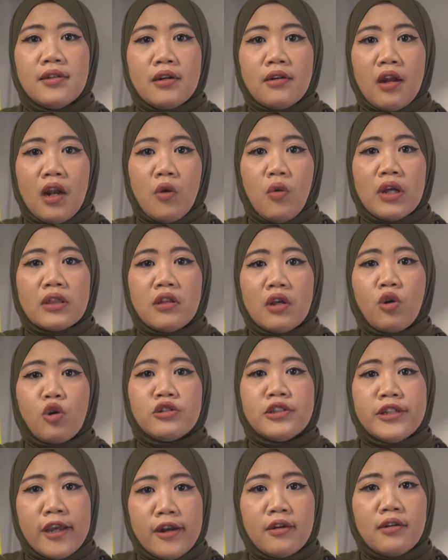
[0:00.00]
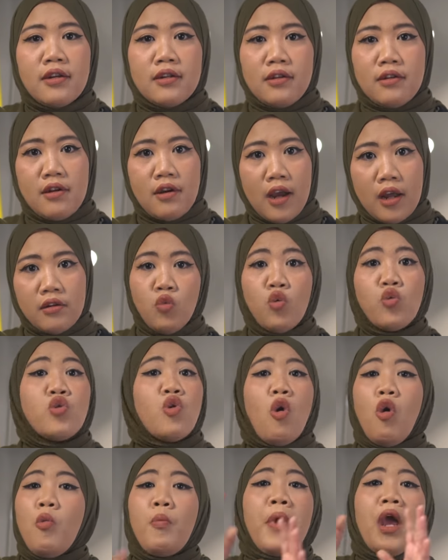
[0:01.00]
jangan kelewatan kok Cit kata dia kan.
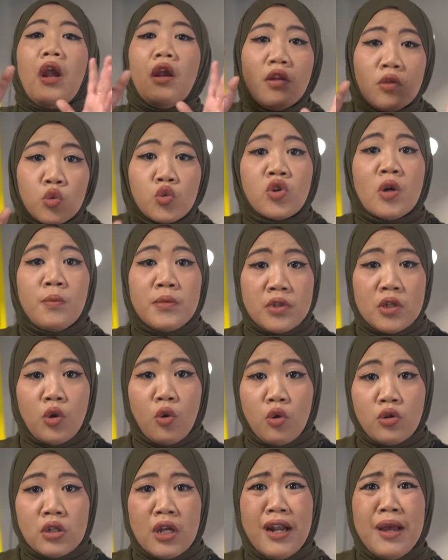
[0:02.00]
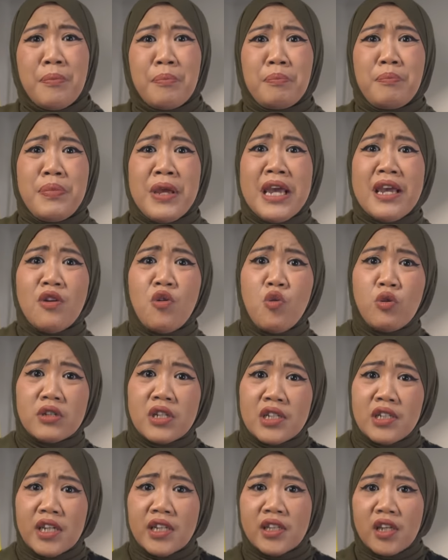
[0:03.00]
udah omelin tuh sama si Rosa lah bingung
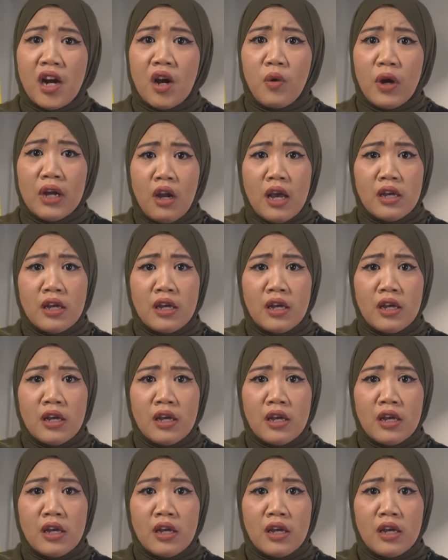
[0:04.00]
si Citra wa.